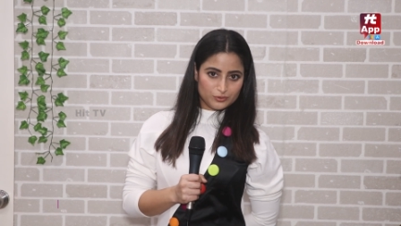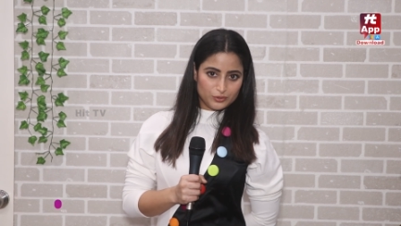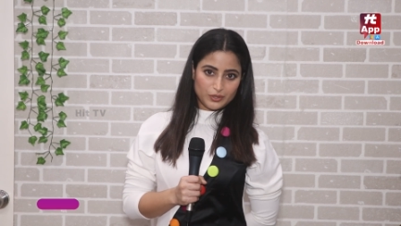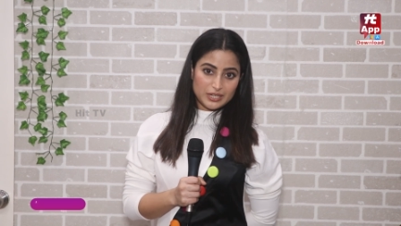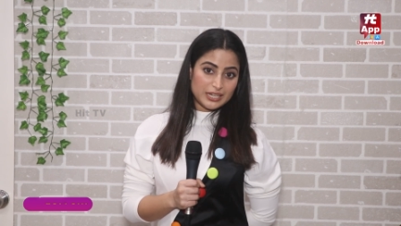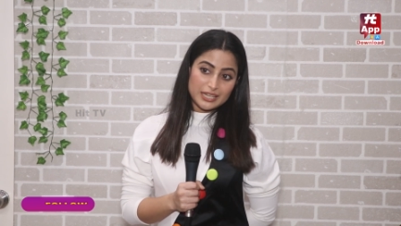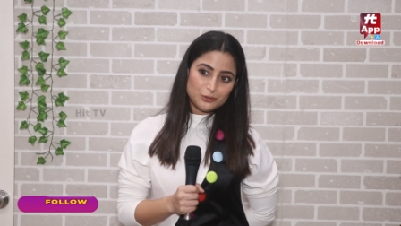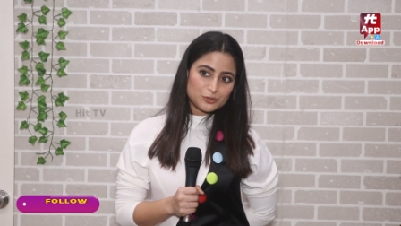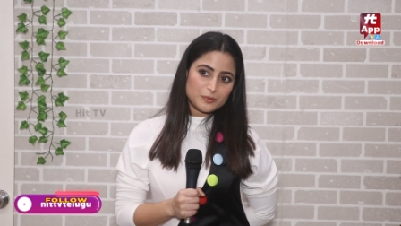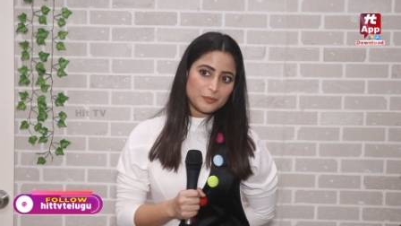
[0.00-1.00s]
क्योंकि
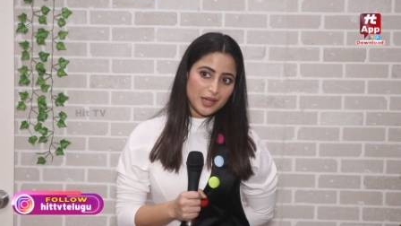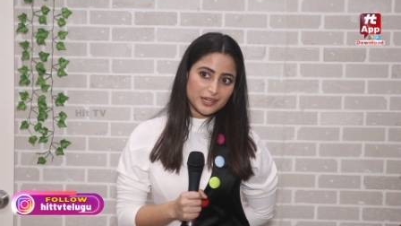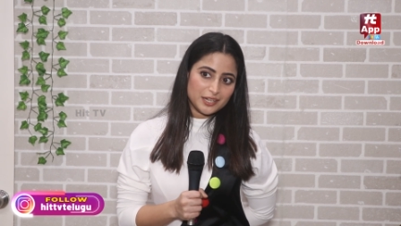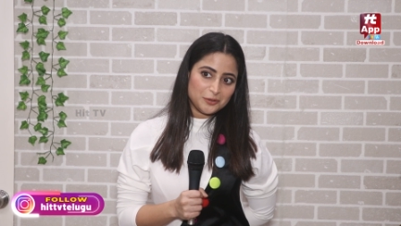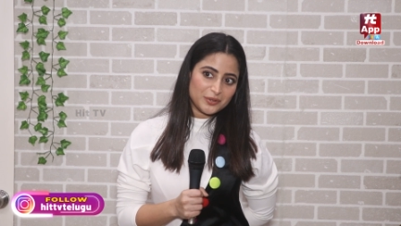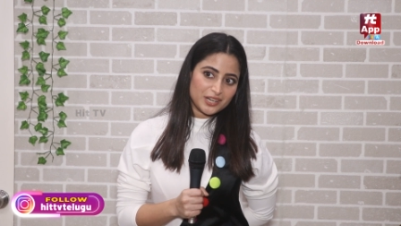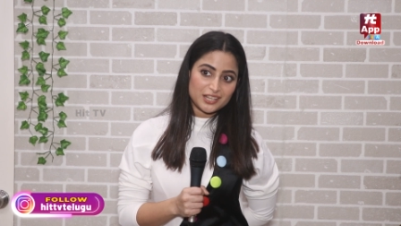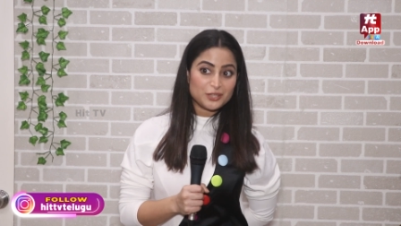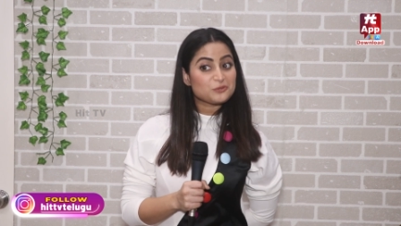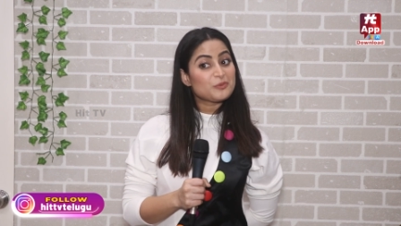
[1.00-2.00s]
नील उस पर भारी नहीं पड़ रहा
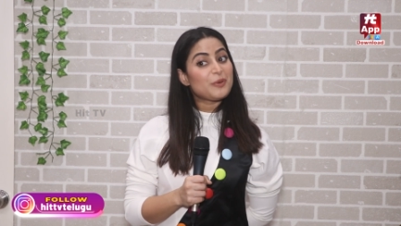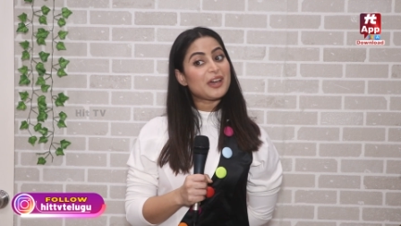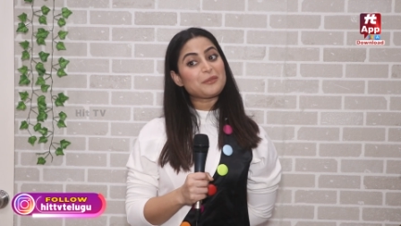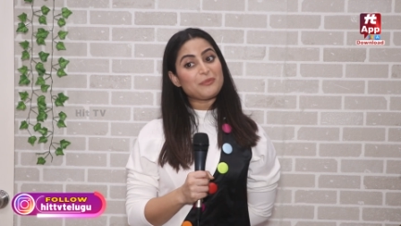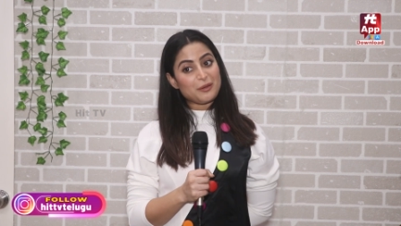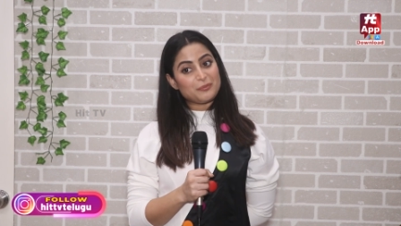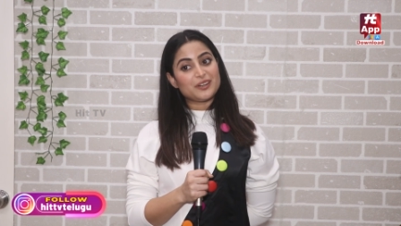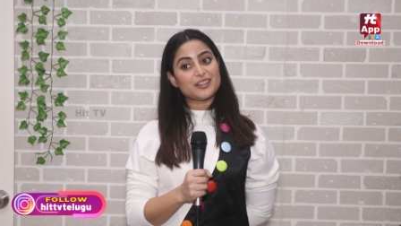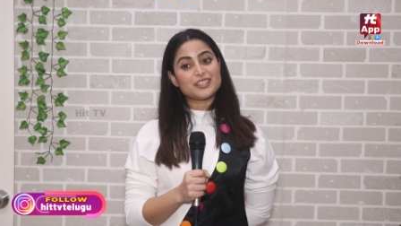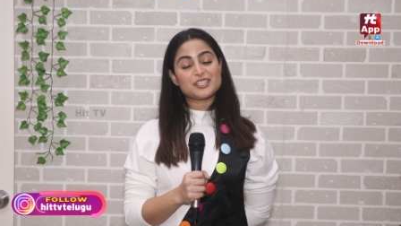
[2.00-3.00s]
था उस पर भारी मैं
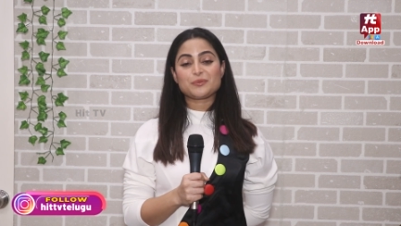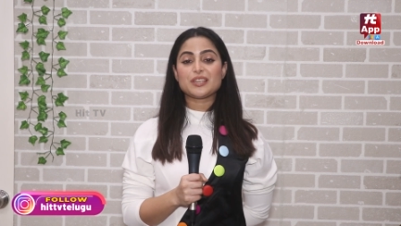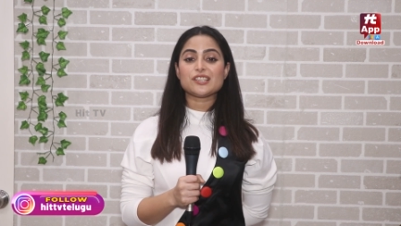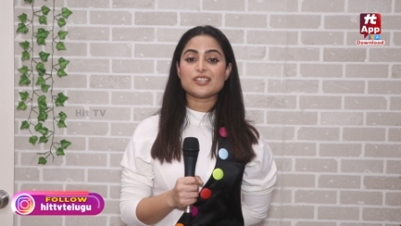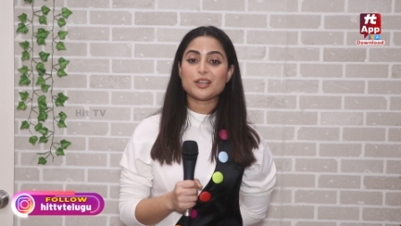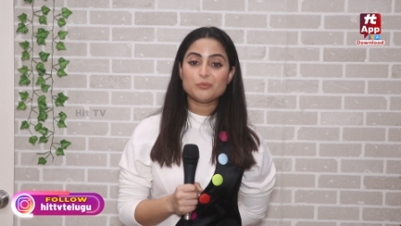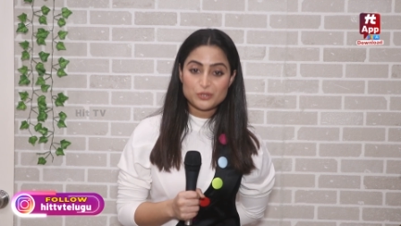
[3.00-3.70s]
पड़ रही थी जबकि ईशा का